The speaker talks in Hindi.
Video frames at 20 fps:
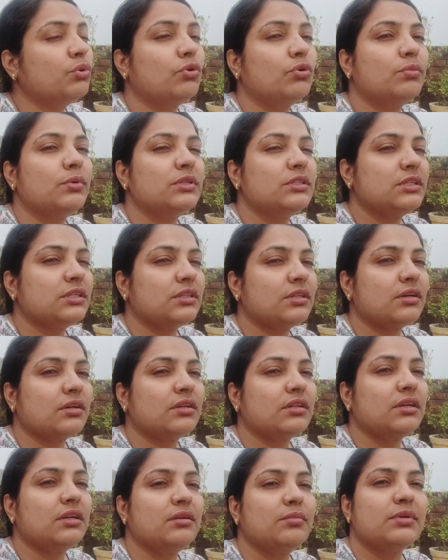दो बजे
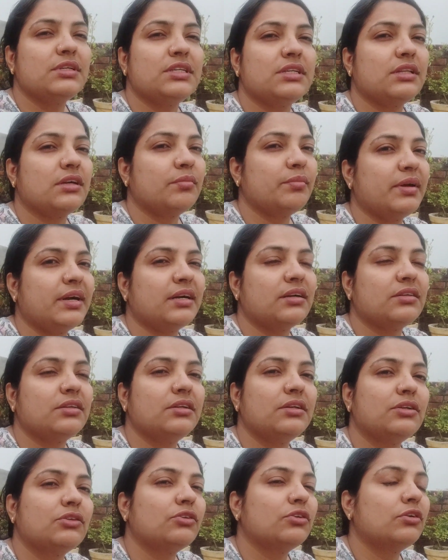तक तीन बजे तक
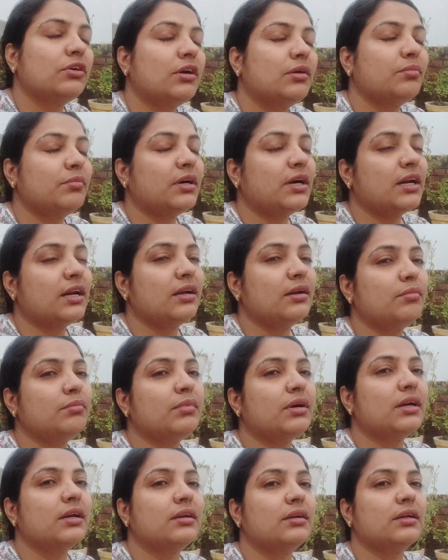बैठती हैं तो हमारा
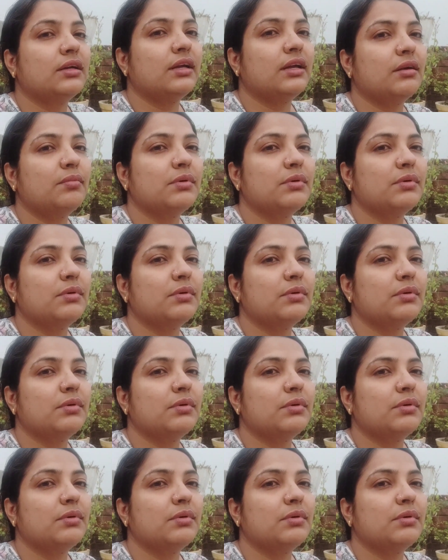नंबर